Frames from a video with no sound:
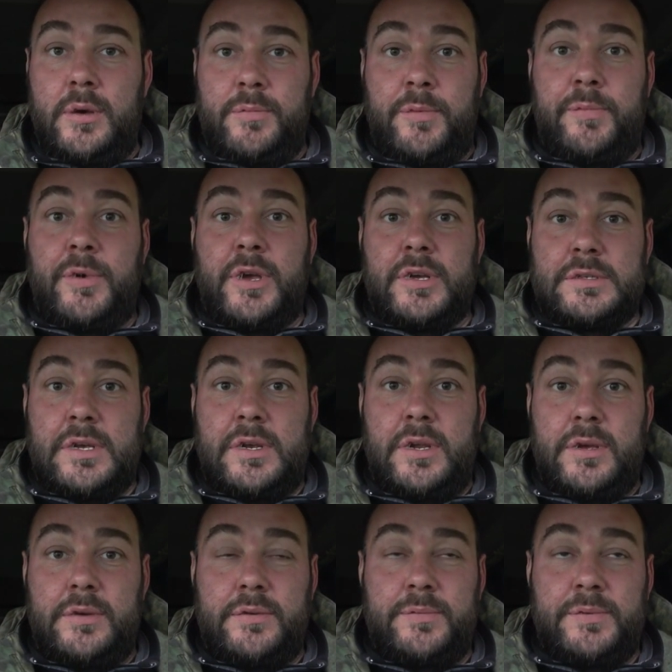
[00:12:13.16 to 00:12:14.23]
Мы
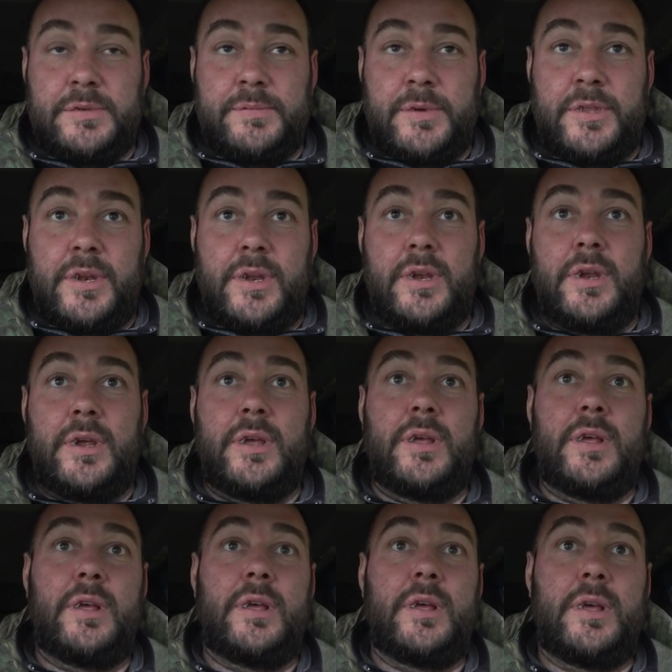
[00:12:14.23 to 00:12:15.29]
показали, вы посмотрели.
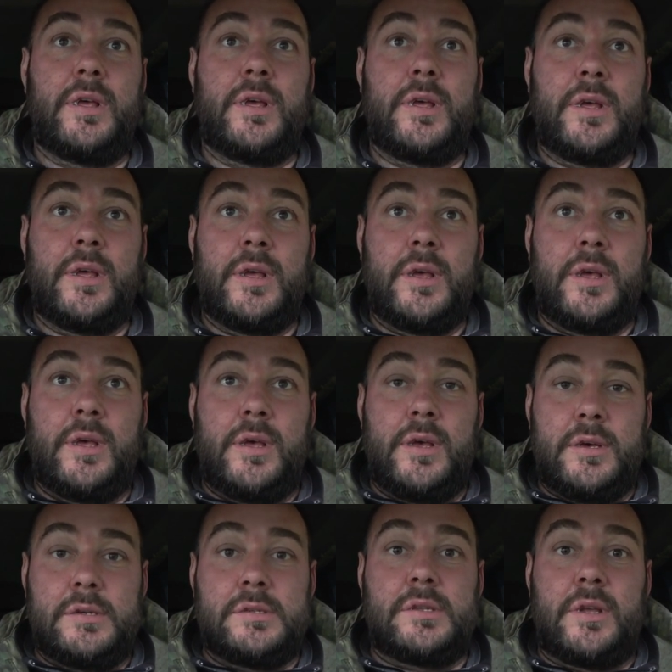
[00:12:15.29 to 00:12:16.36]

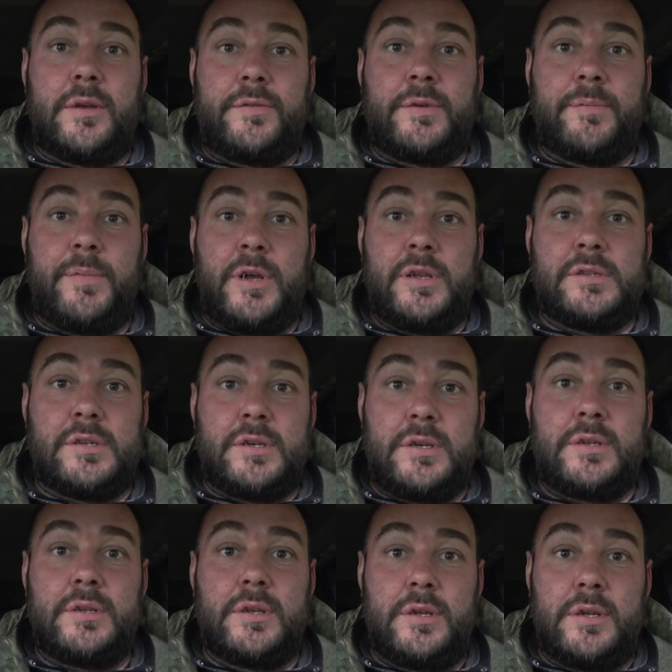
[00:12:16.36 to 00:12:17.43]
Ставьте пальцы,
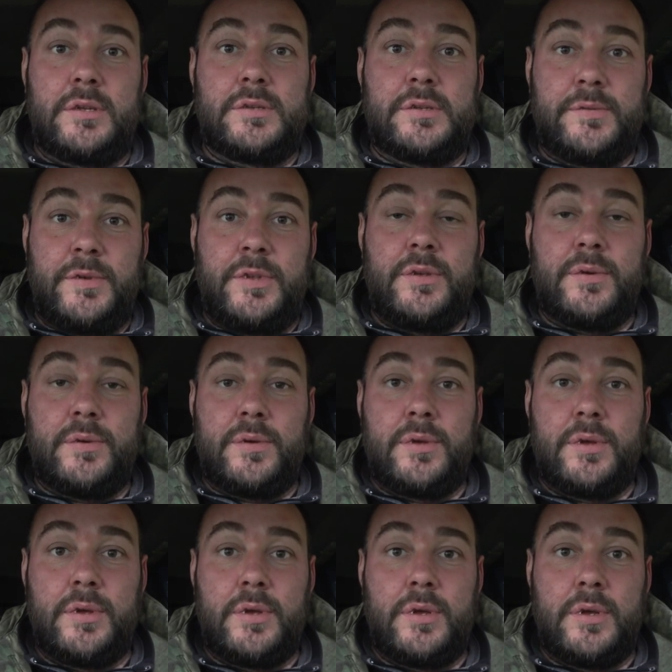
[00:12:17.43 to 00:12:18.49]
делитесь видео.
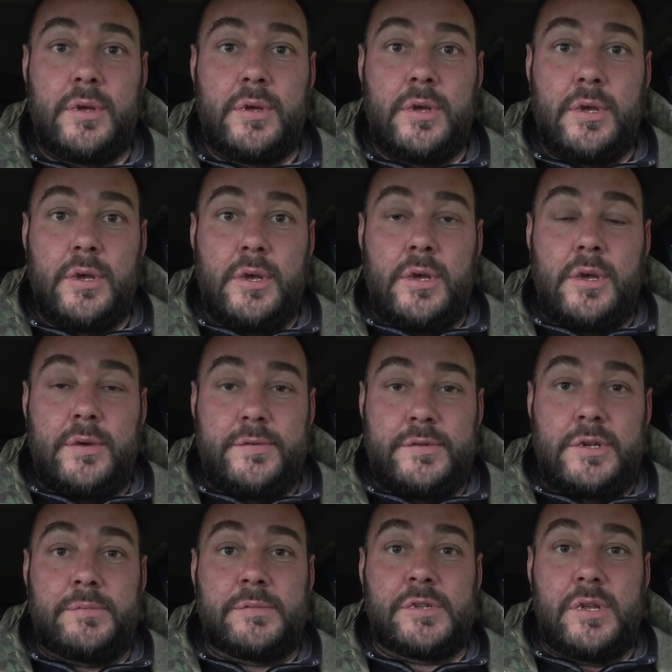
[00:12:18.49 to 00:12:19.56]

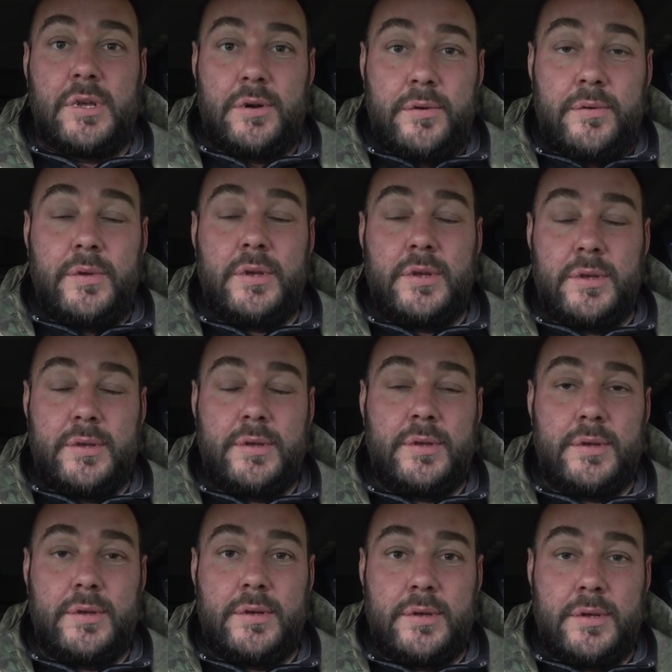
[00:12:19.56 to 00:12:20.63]
Всем здоровья
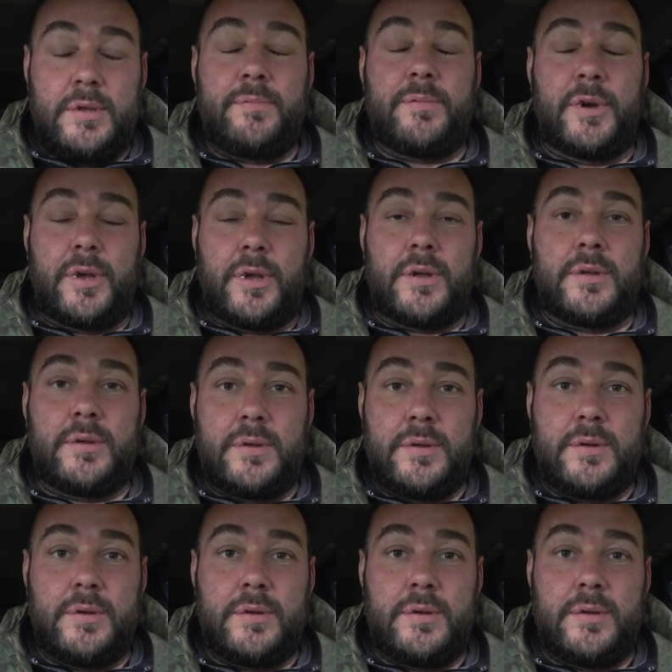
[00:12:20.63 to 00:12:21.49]
и пока.